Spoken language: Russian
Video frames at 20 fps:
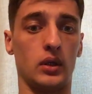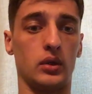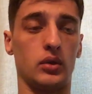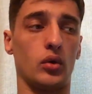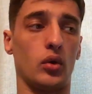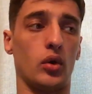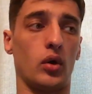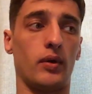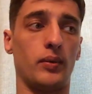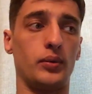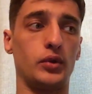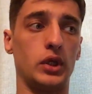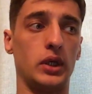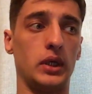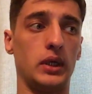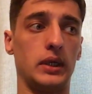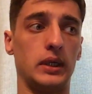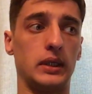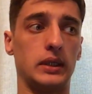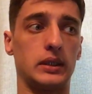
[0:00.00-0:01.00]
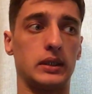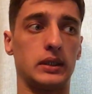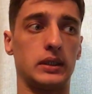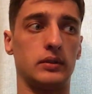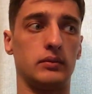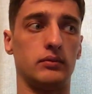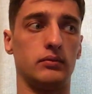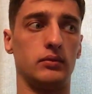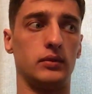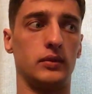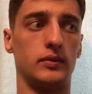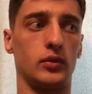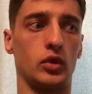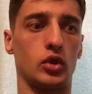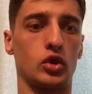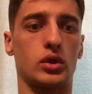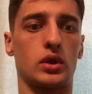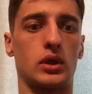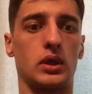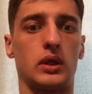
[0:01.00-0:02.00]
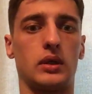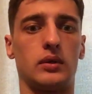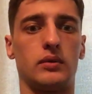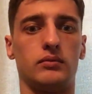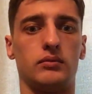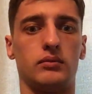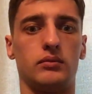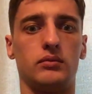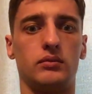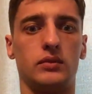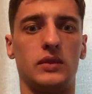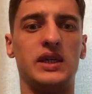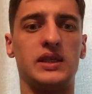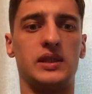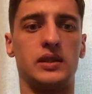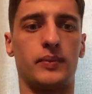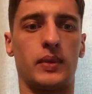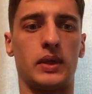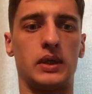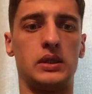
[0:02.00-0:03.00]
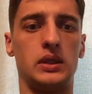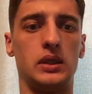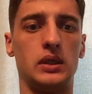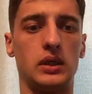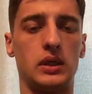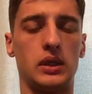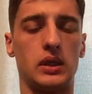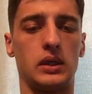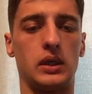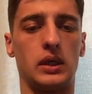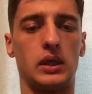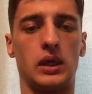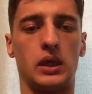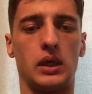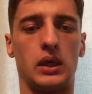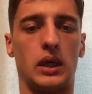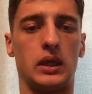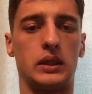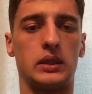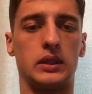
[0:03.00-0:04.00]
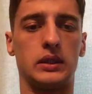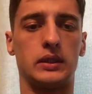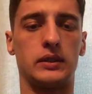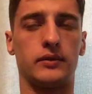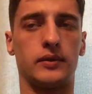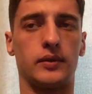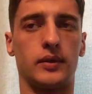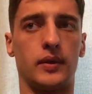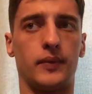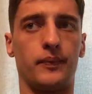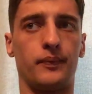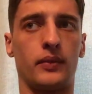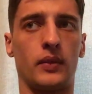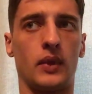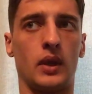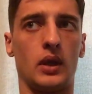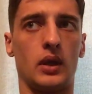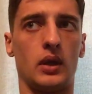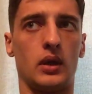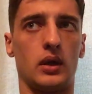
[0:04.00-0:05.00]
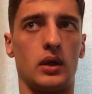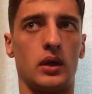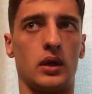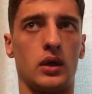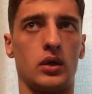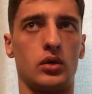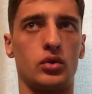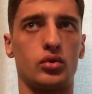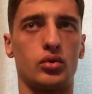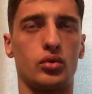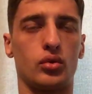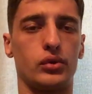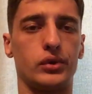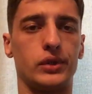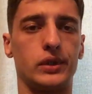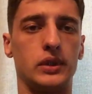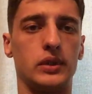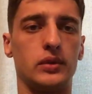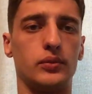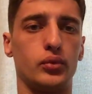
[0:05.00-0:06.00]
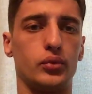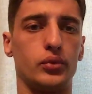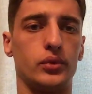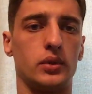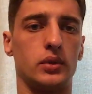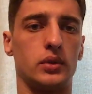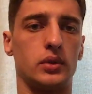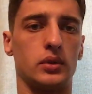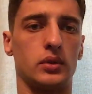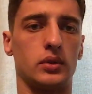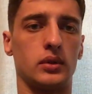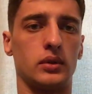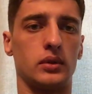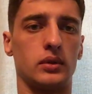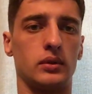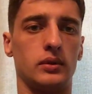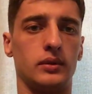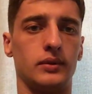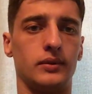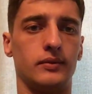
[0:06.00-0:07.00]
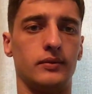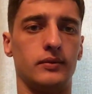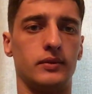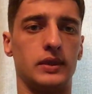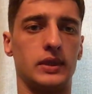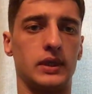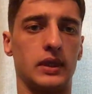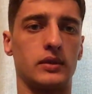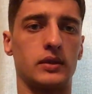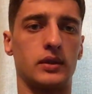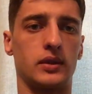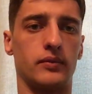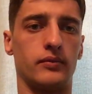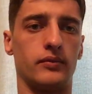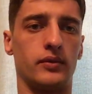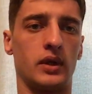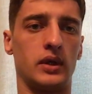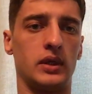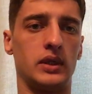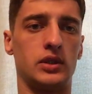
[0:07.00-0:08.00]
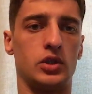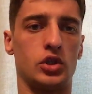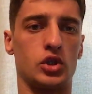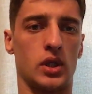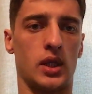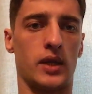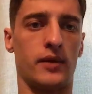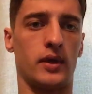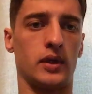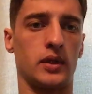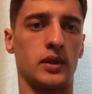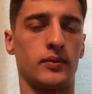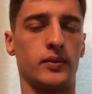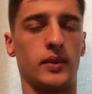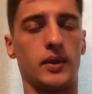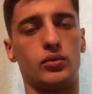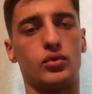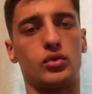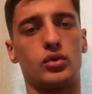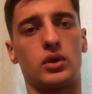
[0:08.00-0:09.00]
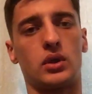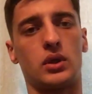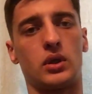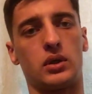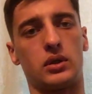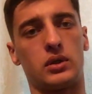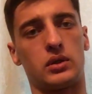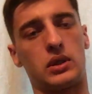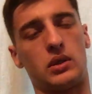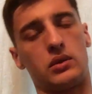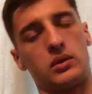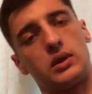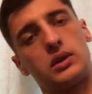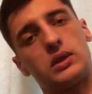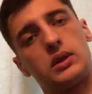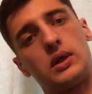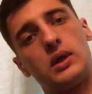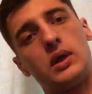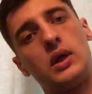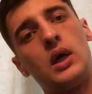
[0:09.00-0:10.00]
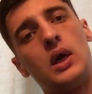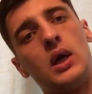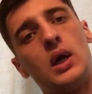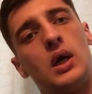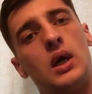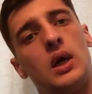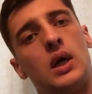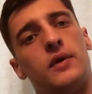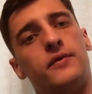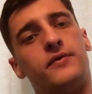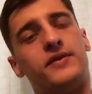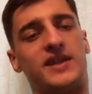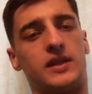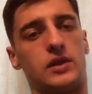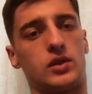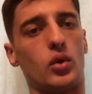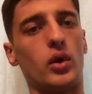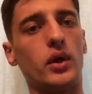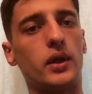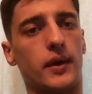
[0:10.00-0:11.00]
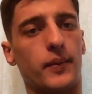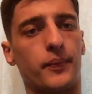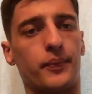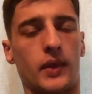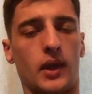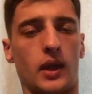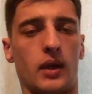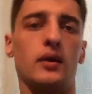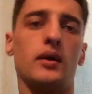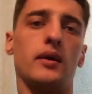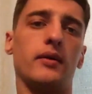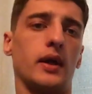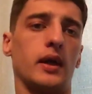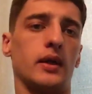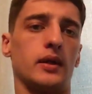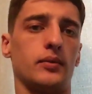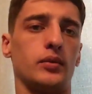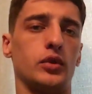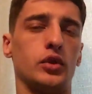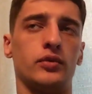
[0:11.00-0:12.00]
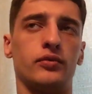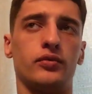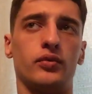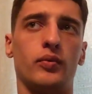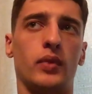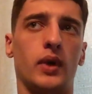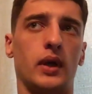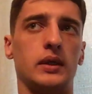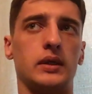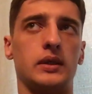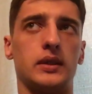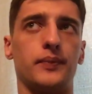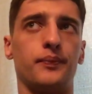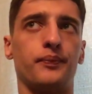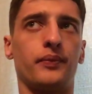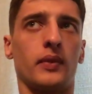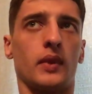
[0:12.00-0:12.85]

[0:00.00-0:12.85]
Но вообще это немножко есть опасения а, от этого, а, что «Зенит» будет э, с «Селтиком» выглядеть тяжеловато, потому что «Селтик»-то в сезоне, как говорят обычно футболисты,